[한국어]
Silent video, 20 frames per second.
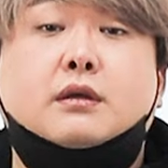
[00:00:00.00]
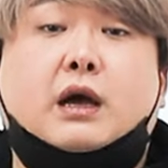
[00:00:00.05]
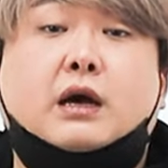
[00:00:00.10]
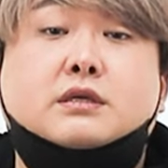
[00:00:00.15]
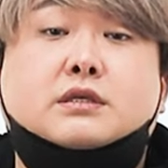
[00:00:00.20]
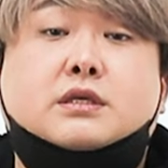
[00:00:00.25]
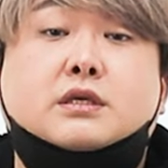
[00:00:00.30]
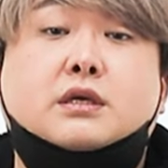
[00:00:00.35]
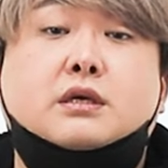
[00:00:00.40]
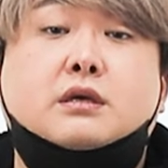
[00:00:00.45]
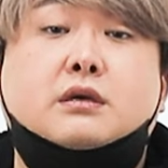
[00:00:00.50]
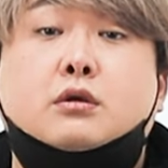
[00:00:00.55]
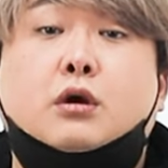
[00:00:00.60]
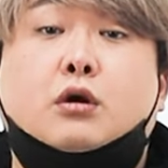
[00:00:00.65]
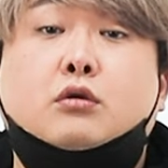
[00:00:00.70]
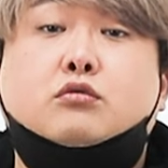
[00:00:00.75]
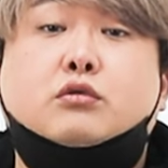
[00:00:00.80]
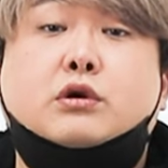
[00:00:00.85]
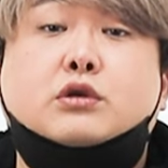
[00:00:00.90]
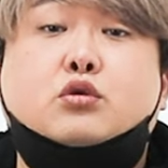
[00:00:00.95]
당시
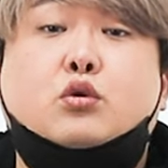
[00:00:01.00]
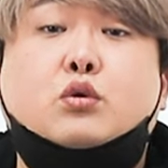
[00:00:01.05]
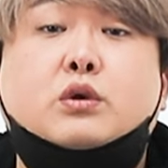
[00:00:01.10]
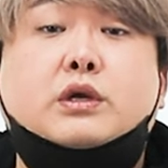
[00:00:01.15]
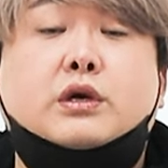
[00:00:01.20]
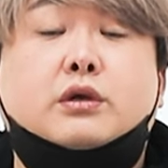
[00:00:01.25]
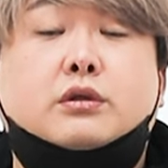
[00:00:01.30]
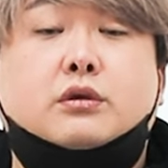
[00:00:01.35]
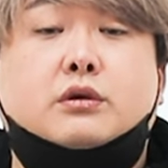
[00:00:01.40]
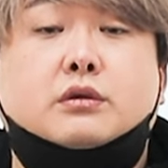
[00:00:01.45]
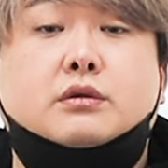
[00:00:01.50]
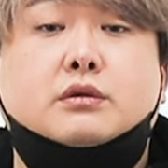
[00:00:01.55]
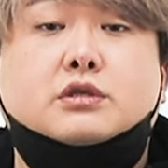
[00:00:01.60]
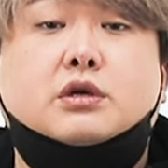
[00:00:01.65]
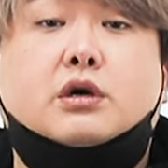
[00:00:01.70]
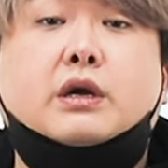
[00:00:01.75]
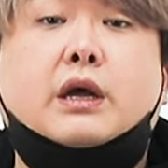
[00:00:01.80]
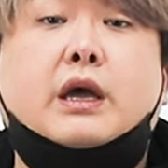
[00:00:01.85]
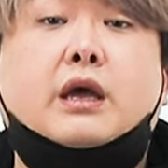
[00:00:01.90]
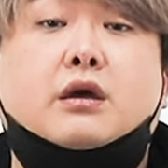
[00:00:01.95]
영국의 총리였던
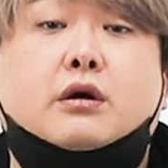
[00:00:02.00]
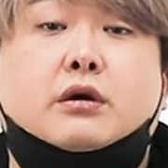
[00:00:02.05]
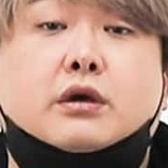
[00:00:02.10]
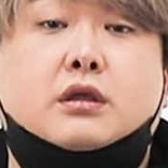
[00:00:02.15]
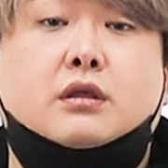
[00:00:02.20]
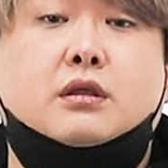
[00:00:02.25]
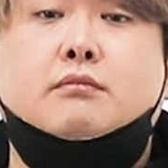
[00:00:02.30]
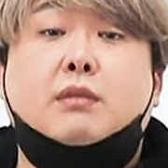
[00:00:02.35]
철의 여인